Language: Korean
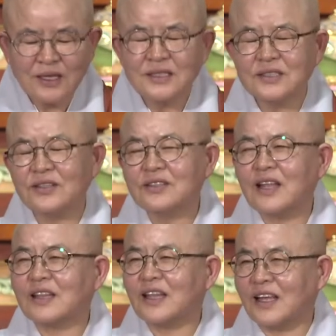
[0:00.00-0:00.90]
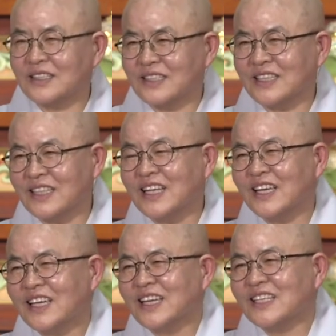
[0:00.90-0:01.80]
그래서 난다는
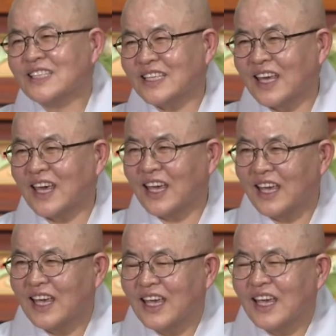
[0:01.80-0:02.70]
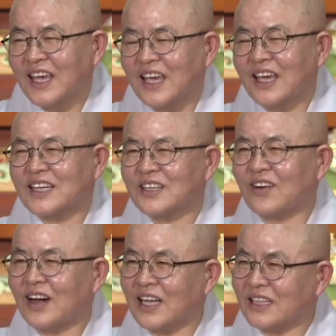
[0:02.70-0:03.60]
이렇게 에,
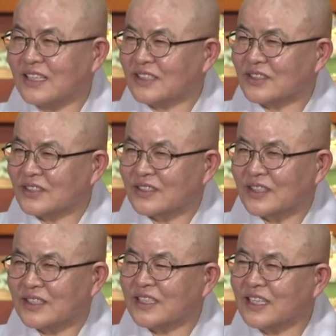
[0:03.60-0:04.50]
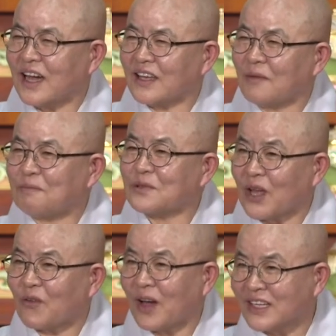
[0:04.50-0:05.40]
그러한 네가
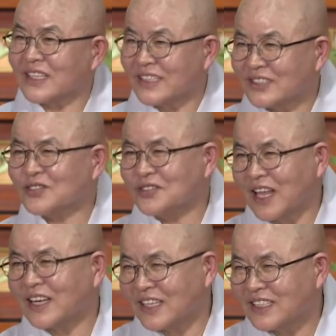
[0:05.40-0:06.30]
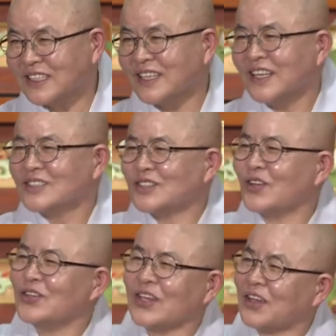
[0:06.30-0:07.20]
예쁘다고 하는 그 순다리는
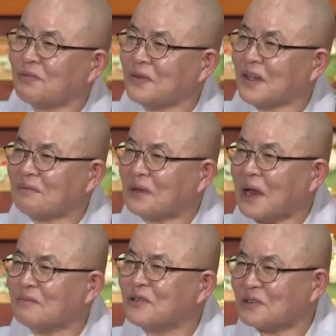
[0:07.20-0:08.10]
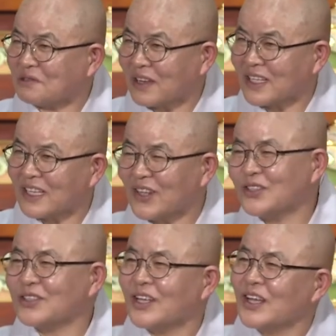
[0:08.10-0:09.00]
선녀에 비하면 아무것도 아니야.
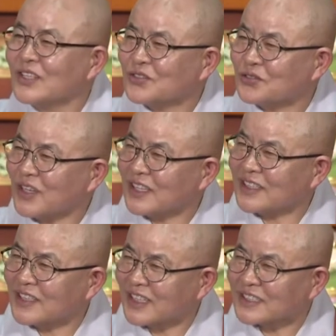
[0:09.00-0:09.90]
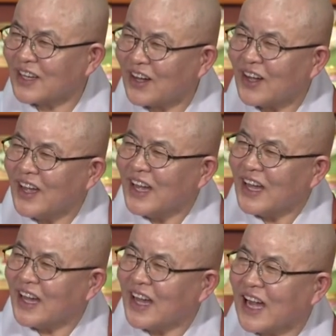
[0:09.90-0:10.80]
너는 수행을 해서
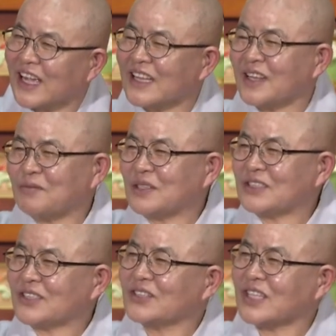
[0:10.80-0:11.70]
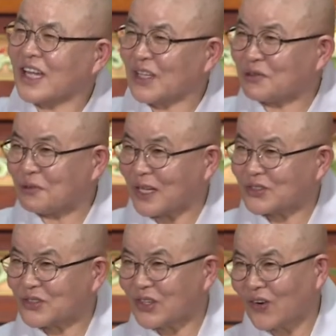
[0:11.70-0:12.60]
아, 하게 되면 이 천상에도 날
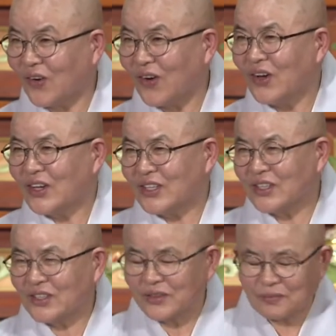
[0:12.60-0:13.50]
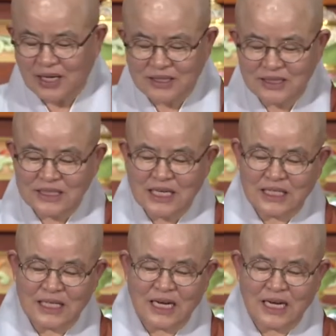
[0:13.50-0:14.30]
수 있고 이런 많은 이야기를